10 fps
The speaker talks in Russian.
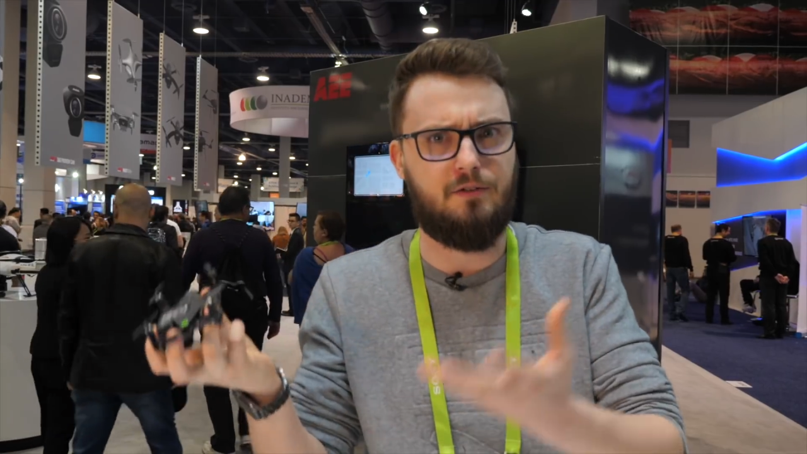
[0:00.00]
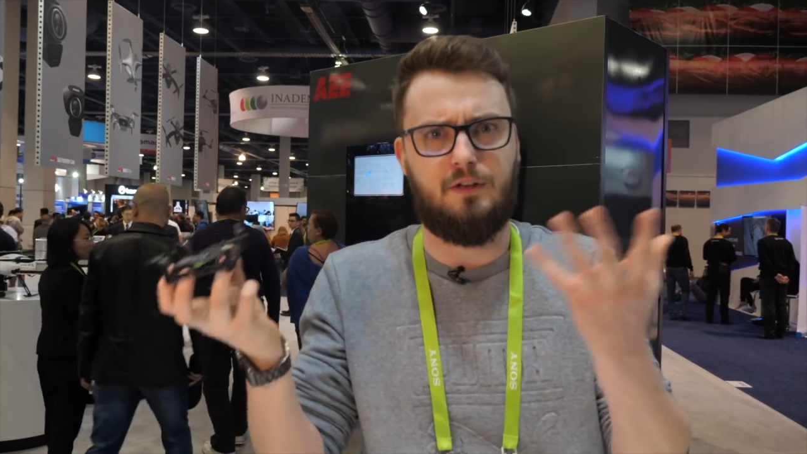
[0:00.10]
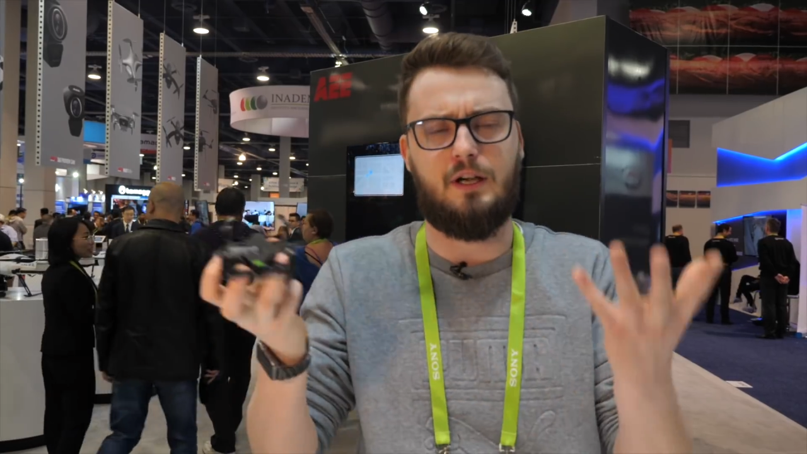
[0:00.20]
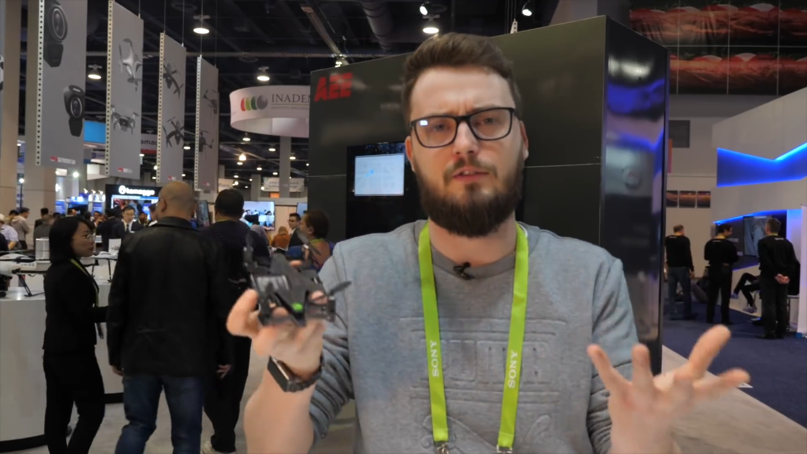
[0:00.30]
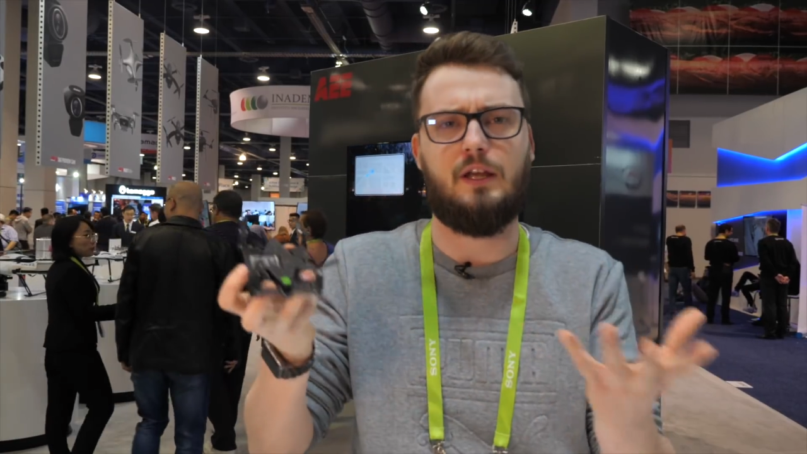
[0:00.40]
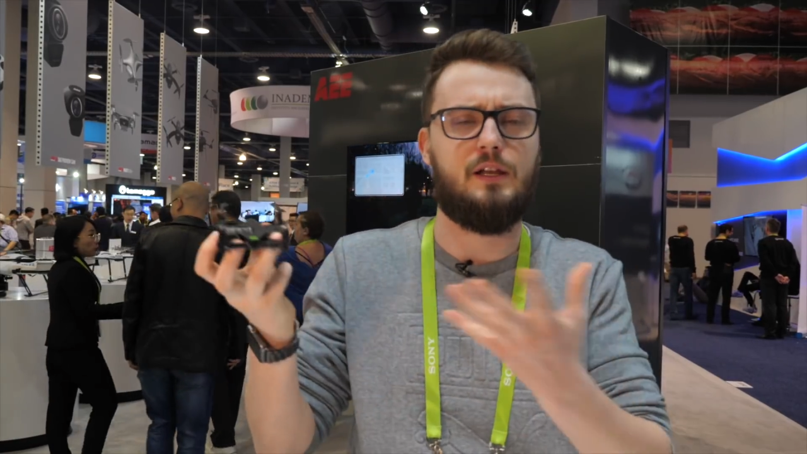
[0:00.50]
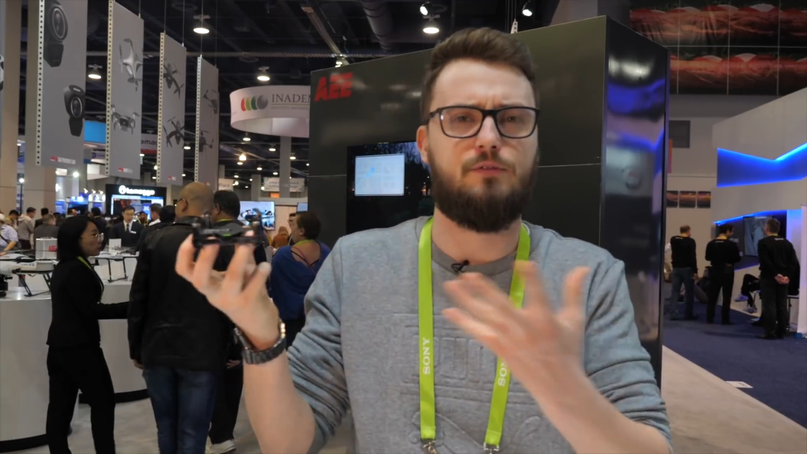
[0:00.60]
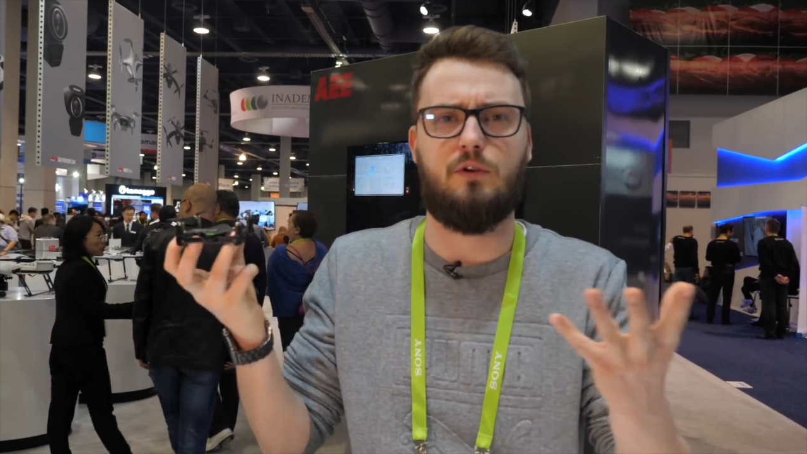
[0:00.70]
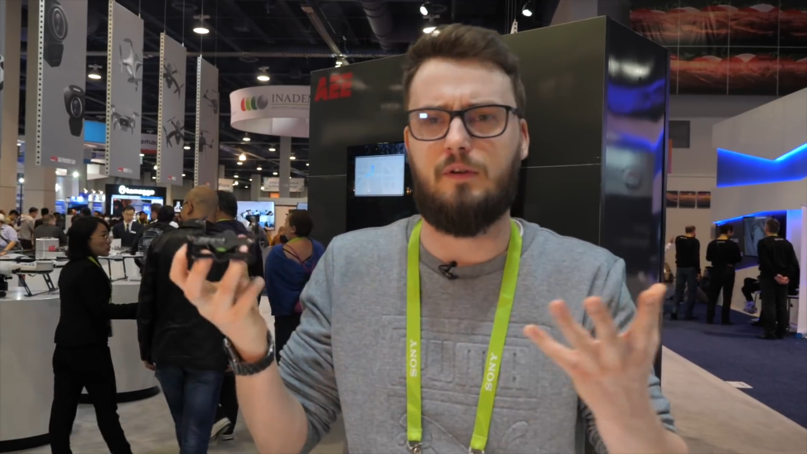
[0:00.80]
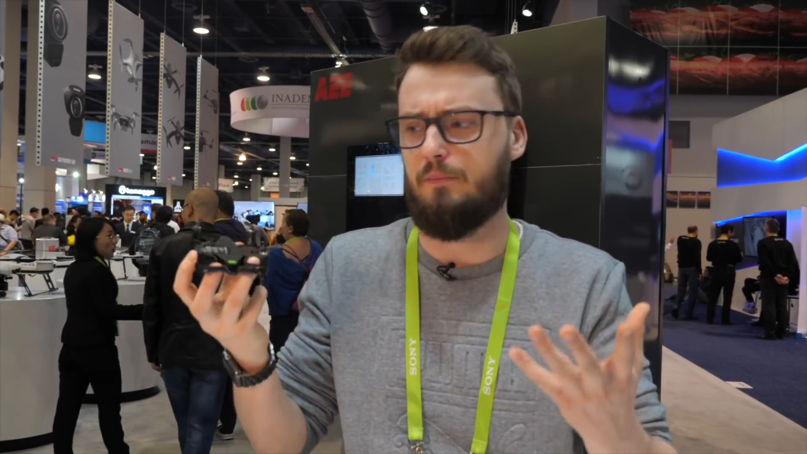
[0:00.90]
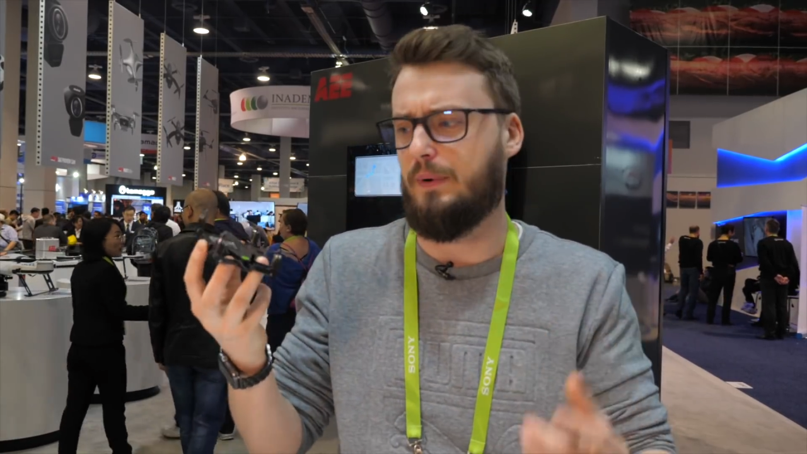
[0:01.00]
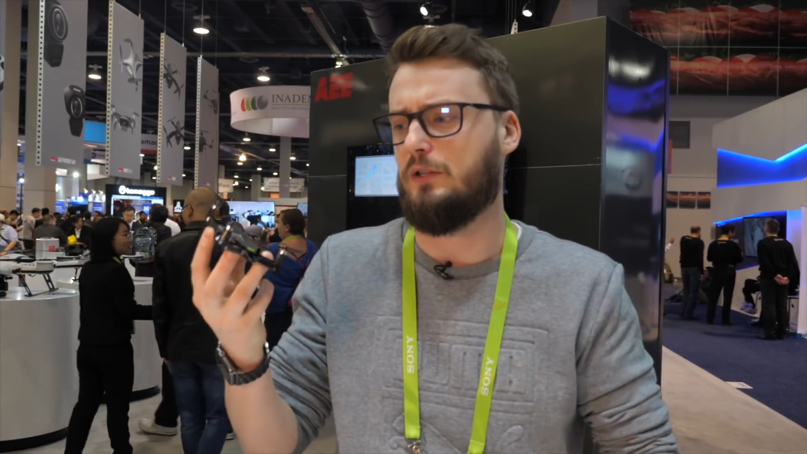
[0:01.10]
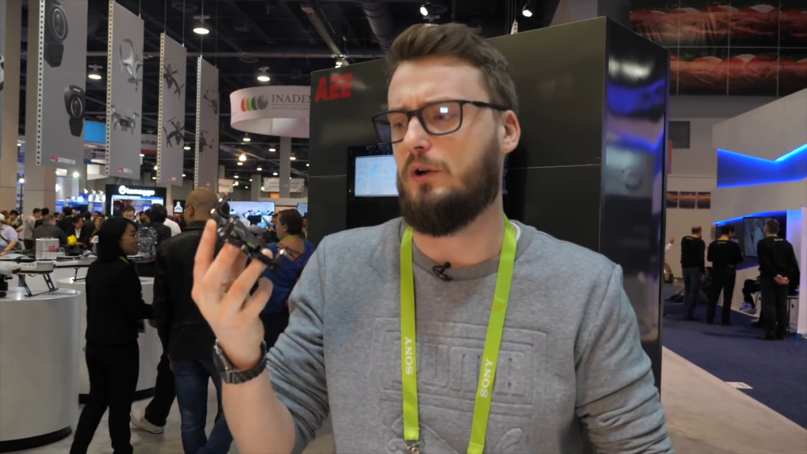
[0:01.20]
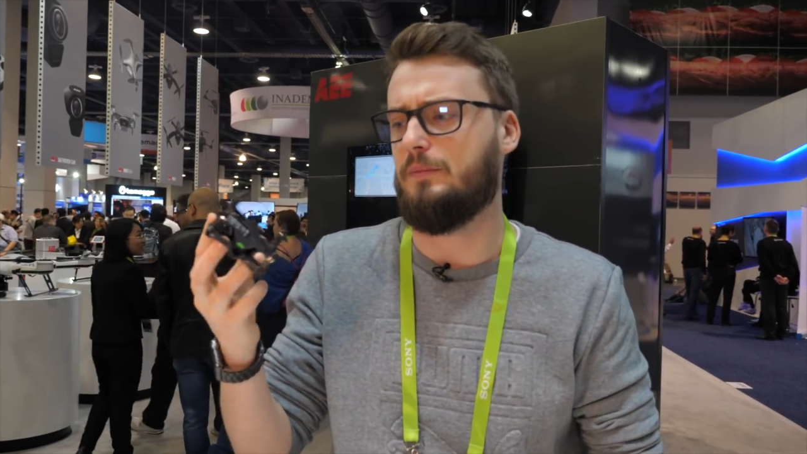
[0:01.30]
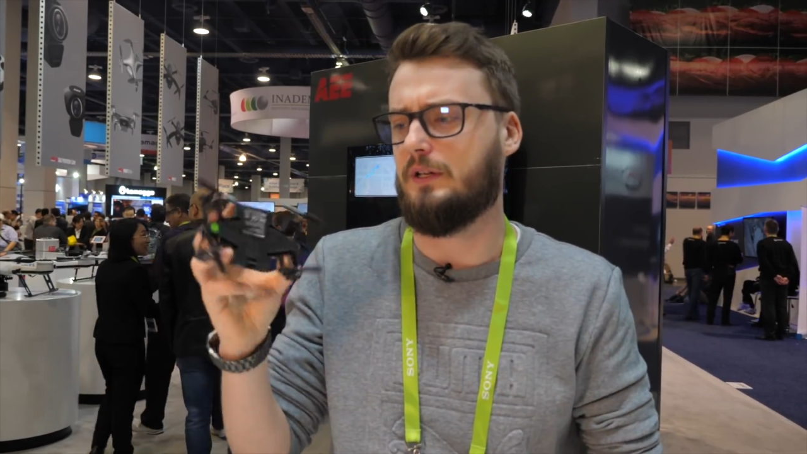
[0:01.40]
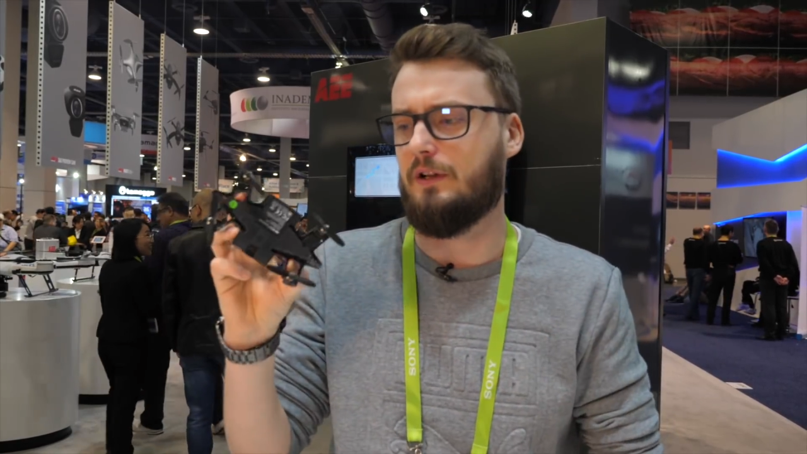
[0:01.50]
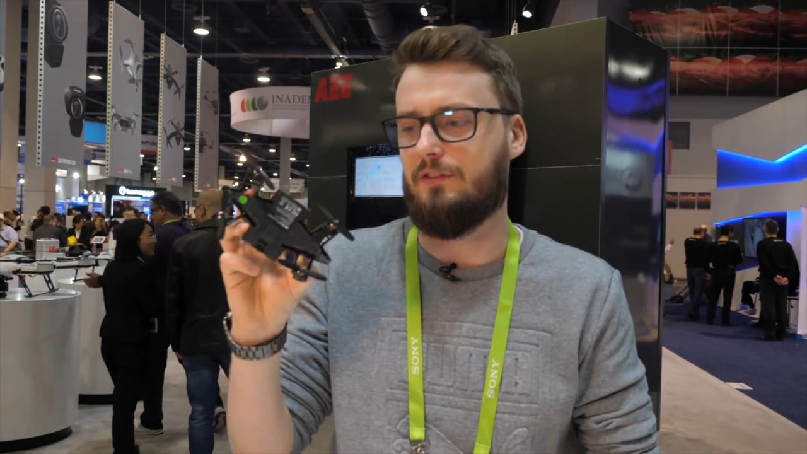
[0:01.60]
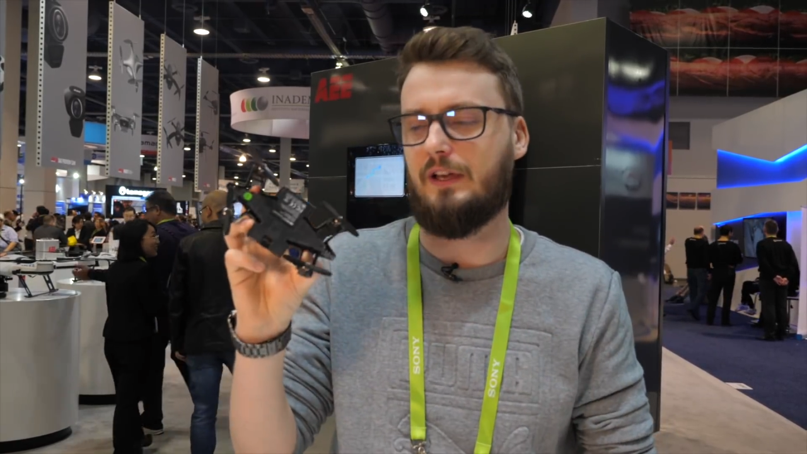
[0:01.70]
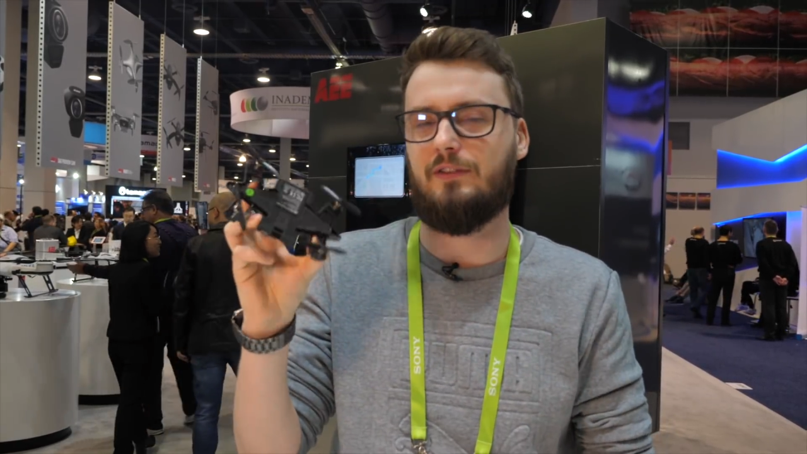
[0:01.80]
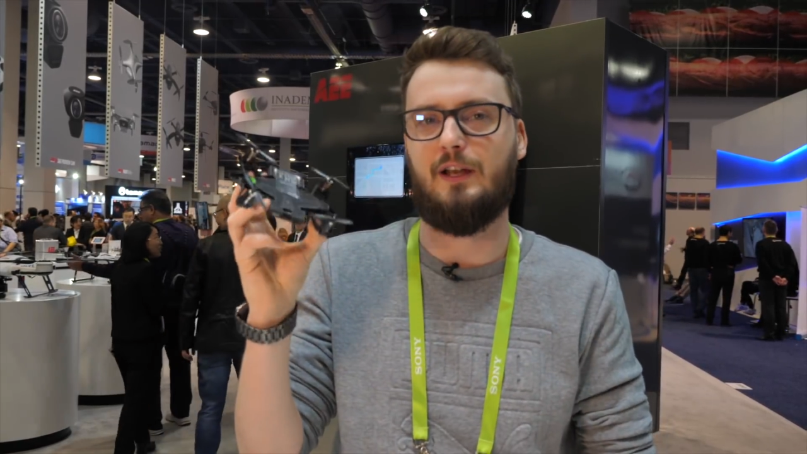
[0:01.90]
заказали и все вам подробненько
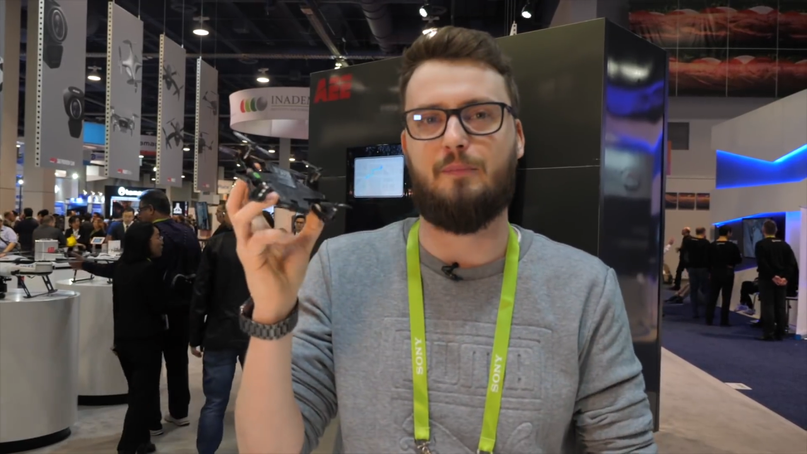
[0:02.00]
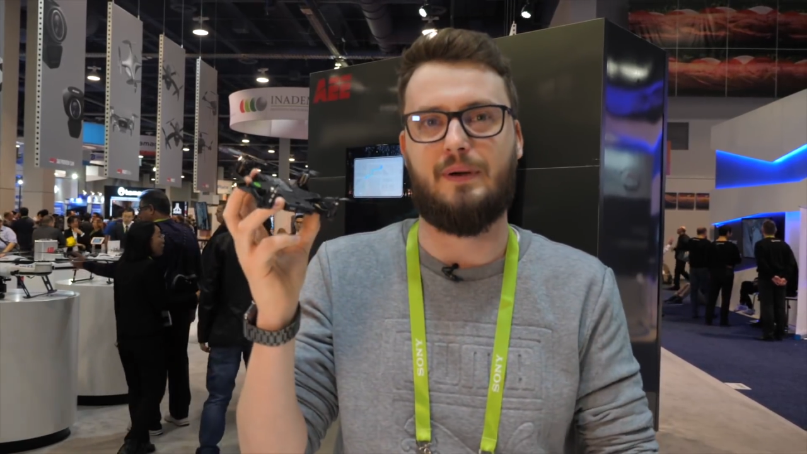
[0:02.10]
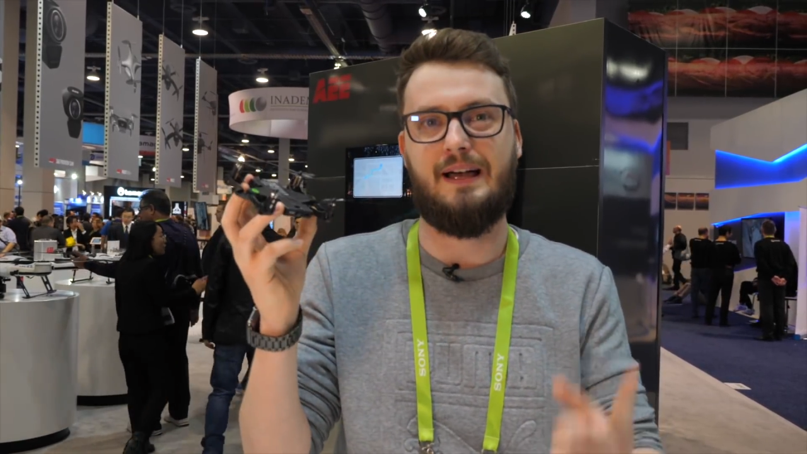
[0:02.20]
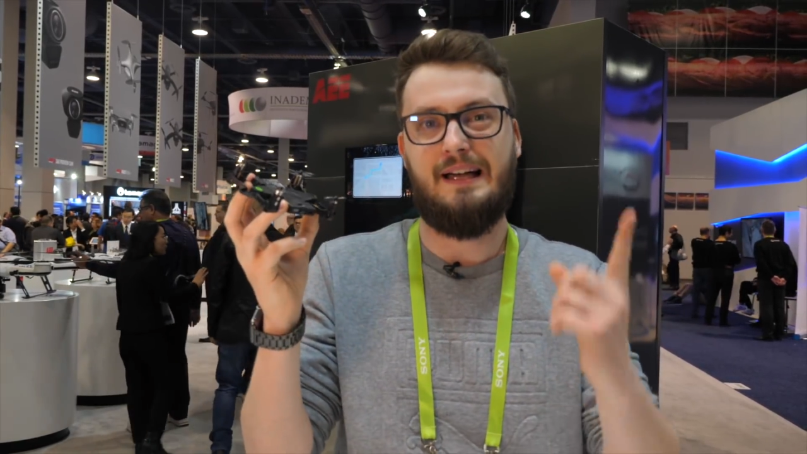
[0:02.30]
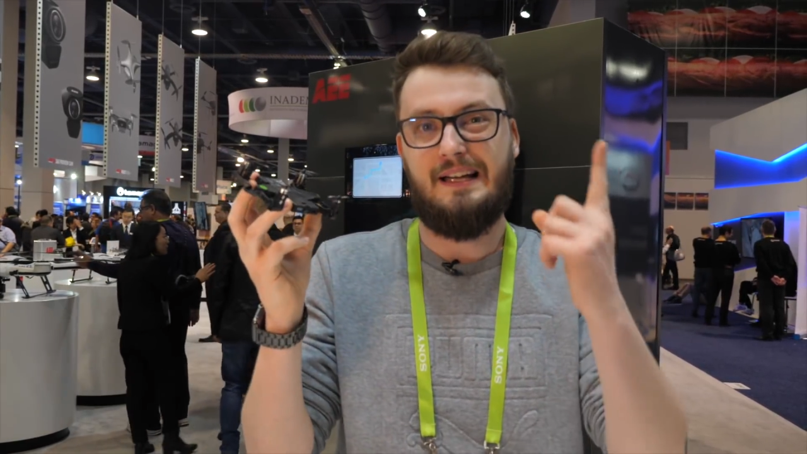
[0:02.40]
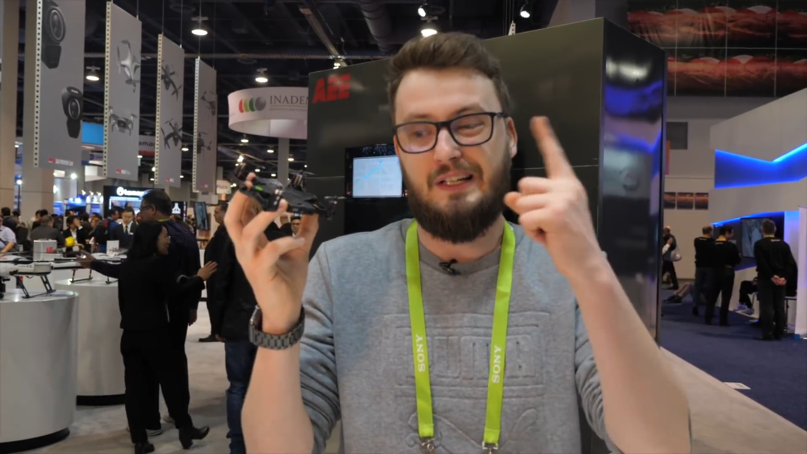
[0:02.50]
рассказали про